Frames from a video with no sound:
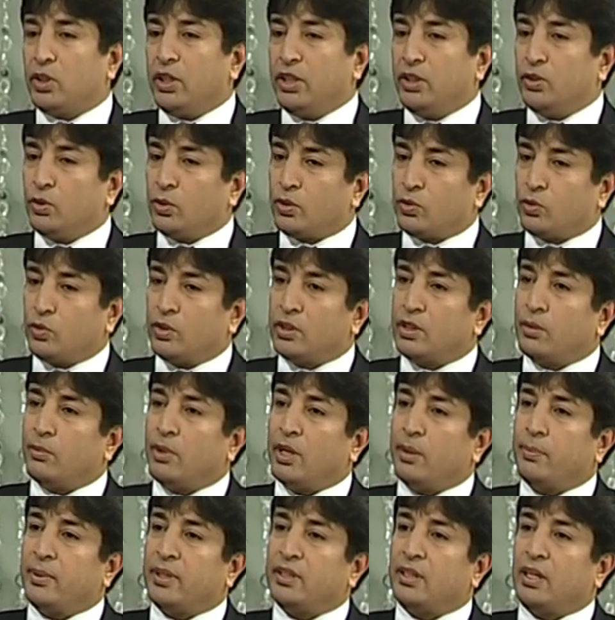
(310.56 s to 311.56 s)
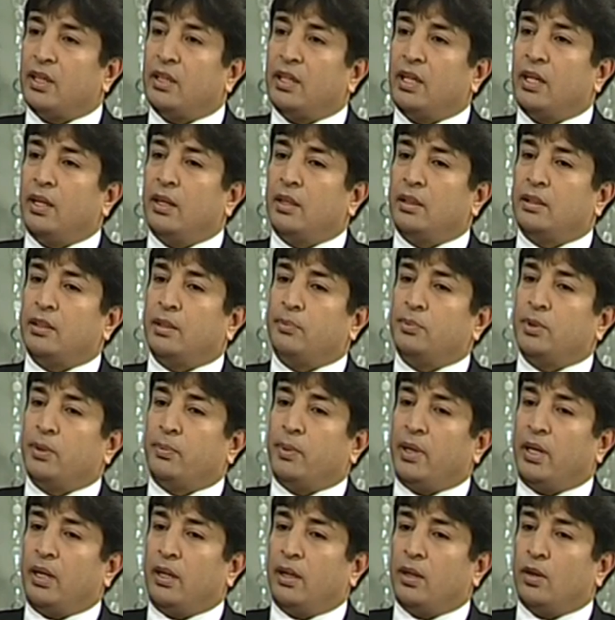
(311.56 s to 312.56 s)
uh, जो स्टूडेंट्स हमारे पास आते हैं सबसे
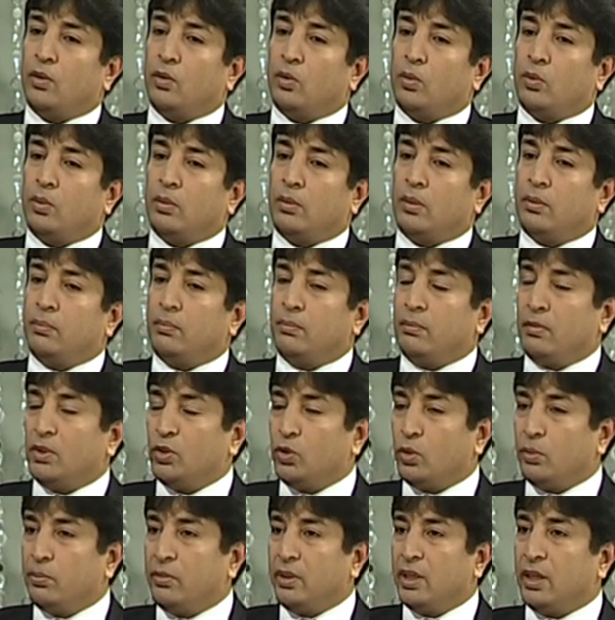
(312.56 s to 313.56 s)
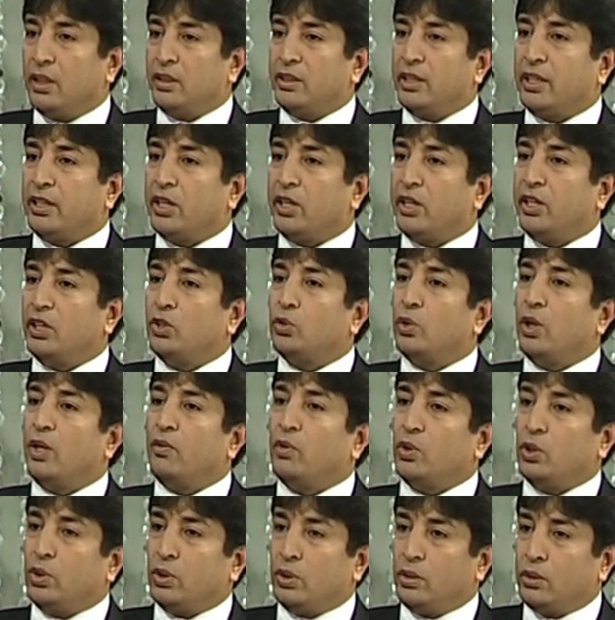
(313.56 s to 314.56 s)
पहले जो ज़्यादा रेशो है
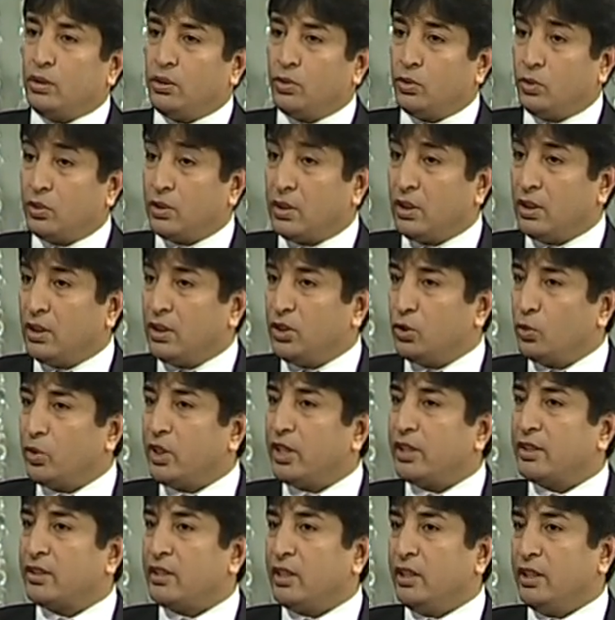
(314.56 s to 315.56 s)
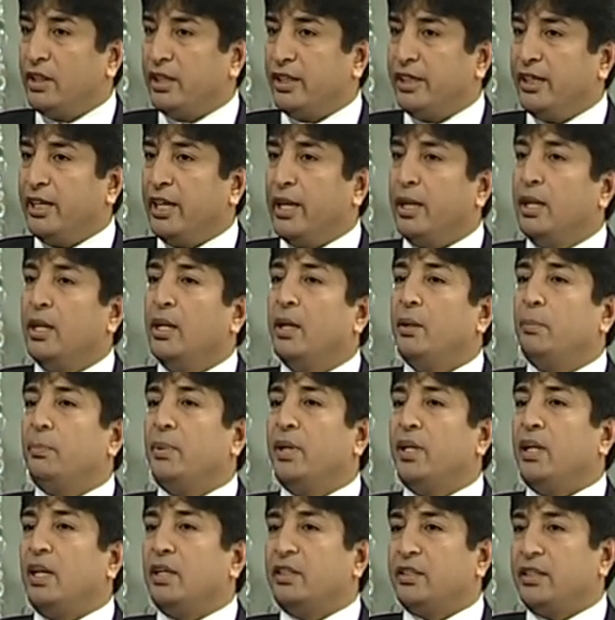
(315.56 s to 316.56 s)
वो यूके स्टडी की है
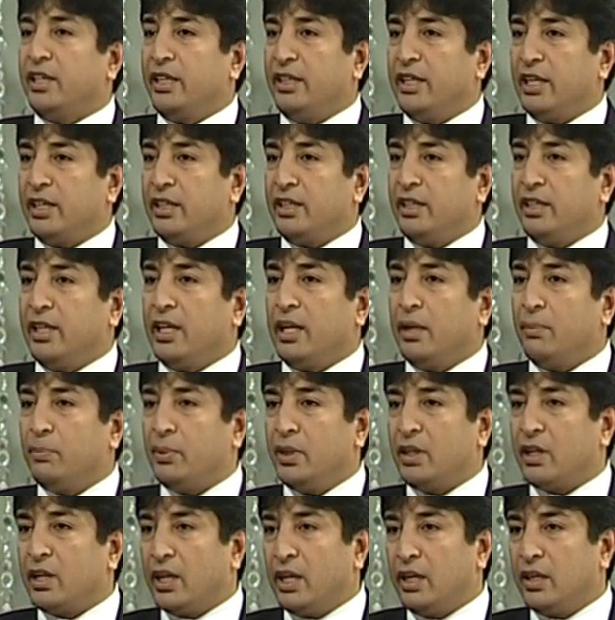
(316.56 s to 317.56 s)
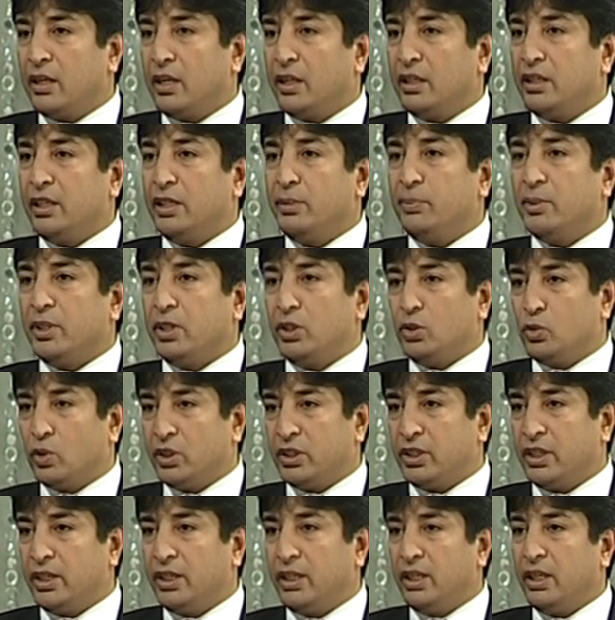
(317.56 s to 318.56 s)
फिर ऑस्ट्रेलिया की है फिर कनाडा की फिर
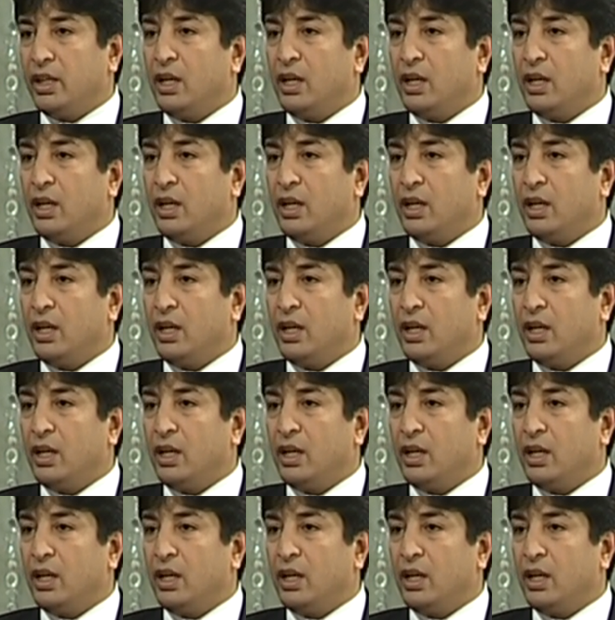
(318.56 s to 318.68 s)
यूएसए की